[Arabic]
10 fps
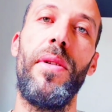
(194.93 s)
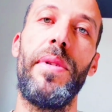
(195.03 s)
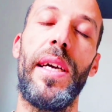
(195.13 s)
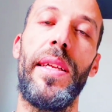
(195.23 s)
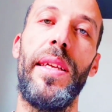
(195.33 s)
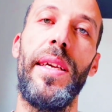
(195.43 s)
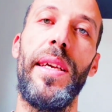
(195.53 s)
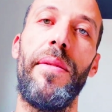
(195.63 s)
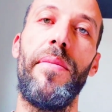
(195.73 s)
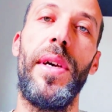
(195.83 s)

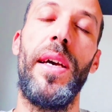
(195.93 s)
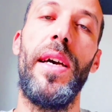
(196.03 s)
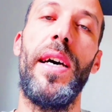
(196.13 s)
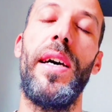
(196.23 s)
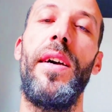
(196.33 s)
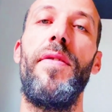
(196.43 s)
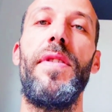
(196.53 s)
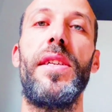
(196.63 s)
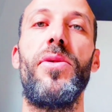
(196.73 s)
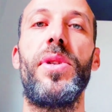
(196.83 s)
وبأيديهم آه،
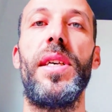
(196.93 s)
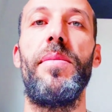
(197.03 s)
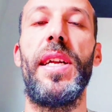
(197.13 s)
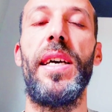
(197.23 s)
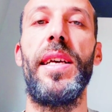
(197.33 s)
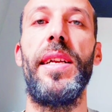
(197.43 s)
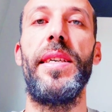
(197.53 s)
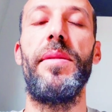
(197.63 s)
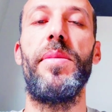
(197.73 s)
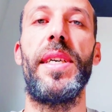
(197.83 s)
فلتكثر من هذا
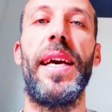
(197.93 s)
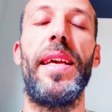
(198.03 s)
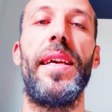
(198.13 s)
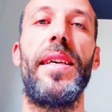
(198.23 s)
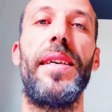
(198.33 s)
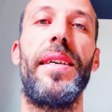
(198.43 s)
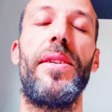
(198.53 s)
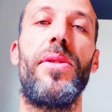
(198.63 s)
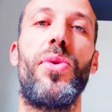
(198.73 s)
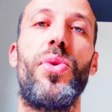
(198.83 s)
الاسم كي
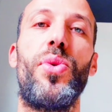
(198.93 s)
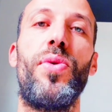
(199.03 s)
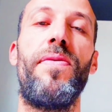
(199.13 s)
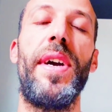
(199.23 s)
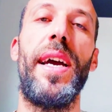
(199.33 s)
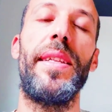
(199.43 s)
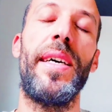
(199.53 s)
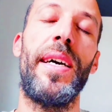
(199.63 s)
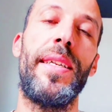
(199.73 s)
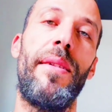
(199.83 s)
تفاعل
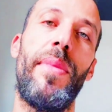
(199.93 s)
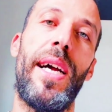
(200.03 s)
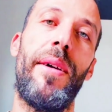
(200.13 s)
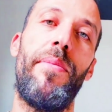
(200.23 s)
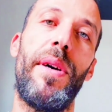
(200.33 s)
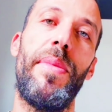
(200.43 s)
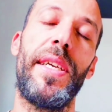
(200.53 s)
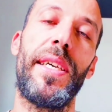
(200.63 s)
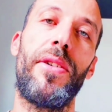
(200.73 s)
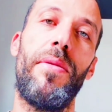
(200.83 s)
طاقة المحبة
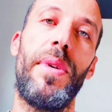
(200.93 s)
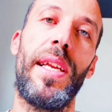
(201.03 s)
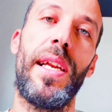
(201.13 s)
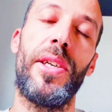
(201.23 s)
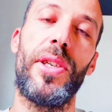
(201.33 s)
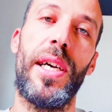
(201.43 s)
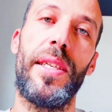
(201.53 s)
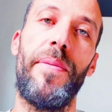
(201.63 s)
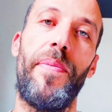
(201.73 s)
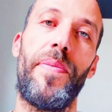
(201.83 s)
بينك وبين
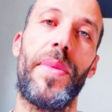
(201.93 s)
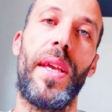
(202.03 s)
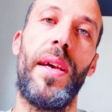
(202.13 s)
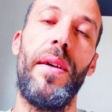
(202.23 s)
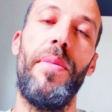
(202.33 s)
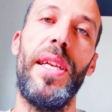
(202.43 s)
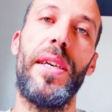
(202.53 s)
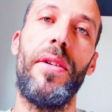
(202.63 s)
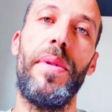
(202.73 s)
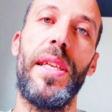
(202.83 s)
الأشخاص
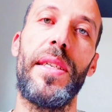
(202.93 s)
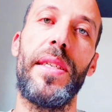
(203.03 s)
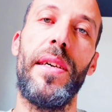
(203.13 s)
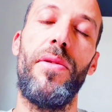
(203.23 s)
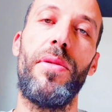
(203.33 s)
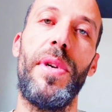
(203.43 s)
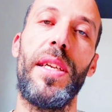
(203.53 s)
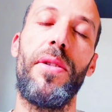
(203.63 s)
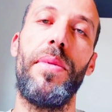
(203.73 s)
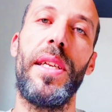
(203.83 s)
بينك وبين الزوج
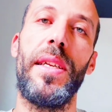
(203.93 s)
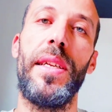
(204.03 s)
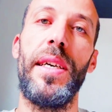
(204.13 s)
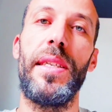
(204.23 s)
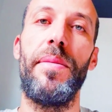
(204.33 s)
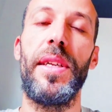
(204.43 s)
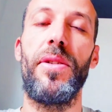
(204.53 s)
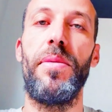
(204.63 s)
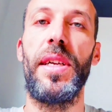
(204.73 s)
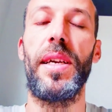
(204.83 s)
بينك وبين الناس
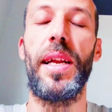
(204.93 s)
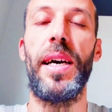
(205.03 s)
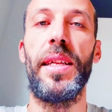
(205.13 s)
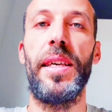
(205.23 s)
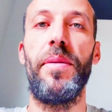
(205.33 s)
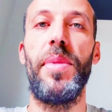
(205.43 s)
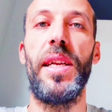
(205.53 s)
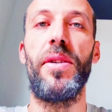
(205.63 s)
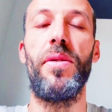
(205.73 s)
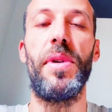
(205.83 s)
بينك وبين الخطيب
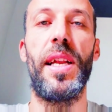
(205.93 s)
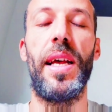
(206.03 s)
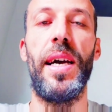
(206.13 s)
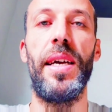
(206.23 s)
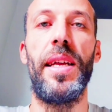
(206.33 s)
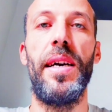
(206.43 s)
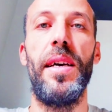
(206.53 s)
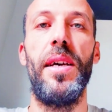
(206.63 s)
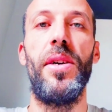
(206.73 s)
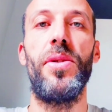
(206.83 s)
بينك وبين
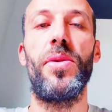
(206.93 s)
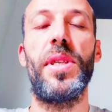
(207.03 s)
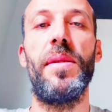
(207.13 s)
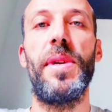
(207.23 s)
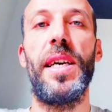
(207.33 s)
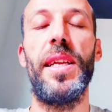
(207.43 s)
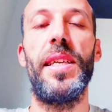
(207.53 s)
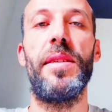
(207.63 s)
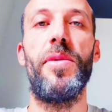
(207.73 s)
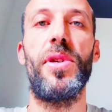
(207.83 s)
العائلة تكثر من هذا
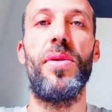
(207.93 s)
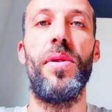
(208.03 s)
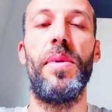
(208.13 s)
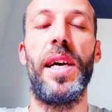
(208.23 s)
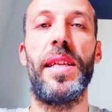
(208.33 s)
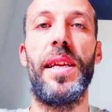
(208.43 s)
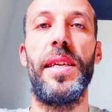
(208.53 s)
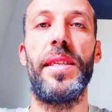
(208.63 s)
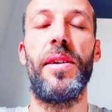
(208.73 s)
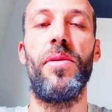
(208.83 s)
الاسم وتقول بالعدد
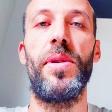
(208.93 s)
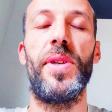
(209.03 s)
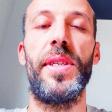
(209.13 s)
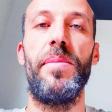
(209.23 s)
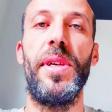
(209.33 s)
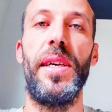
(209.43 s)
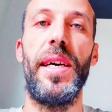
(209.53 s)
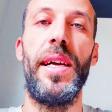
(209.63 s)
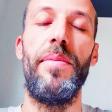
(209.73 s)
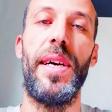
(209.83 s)
ليس يقول
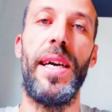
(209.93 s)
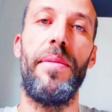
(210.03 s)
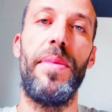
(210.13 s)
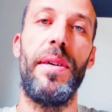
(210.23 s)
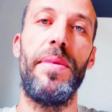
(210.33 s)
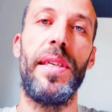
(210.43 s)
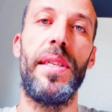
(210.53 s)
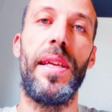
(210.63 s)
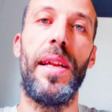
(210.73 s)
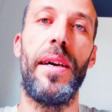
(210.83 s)
تسبيح المحبة
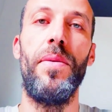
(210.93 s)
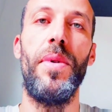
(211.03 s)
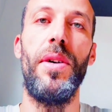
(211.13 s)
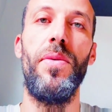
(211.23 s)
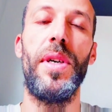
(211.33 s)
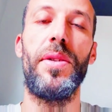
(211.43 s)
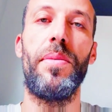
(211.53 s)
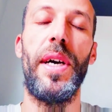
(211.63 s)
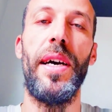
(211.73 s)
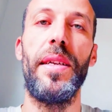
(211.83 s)
بإذن الله وهو
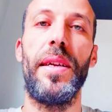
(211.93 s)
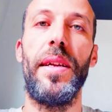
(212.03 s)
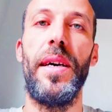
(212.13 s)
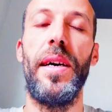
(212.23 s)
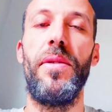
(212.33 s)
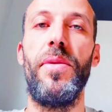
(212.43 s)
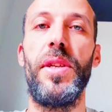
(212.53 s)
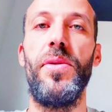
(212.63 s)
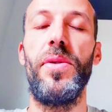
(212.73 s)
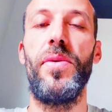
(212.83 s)
سبحان الله
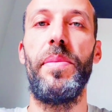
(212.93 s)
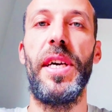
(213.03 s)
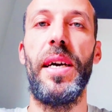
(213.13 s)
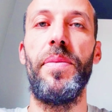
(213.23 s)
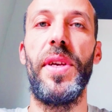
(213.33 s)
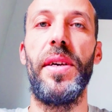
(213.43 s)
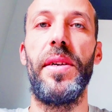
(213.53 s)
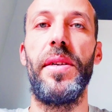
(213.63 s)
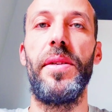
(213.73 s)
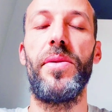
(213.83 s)
الودود
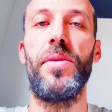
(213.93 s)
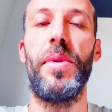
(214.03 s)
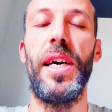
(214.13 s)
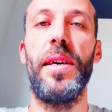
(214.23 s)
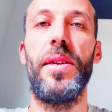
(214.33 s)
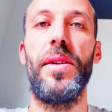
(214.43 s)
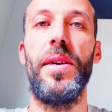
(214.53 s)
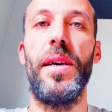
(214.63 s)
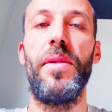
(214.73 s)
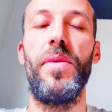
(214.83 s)
وبحمده سبحان
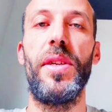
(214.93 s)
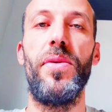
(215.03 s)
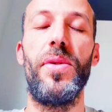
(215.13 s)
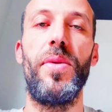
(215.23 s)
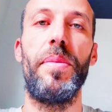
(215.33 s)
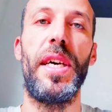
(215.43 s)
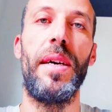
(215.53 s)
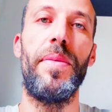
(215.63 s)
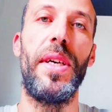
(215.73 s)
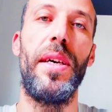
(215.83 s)
الله الودود
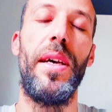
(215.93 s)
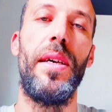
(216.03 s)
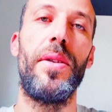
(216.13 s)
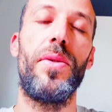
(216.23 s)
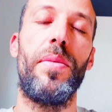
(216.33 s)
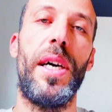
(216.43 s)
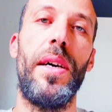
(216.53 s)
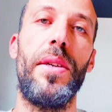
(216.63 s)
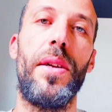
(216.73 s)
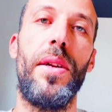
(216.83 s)
وبحمده
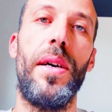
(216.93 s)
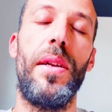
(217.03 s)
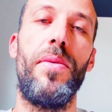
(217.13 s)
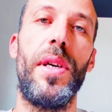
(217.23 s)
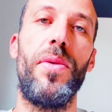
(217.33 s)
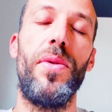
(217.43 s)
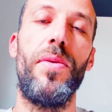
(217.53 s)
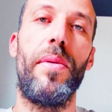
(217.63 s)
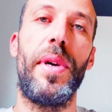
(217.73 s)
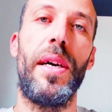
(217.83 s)
سبحان الله
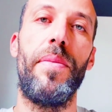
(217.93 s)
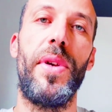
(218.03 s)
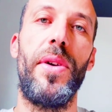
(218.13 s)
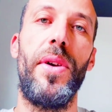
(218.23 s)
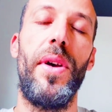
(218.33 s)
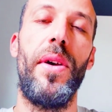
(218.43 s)
الودود وبحمده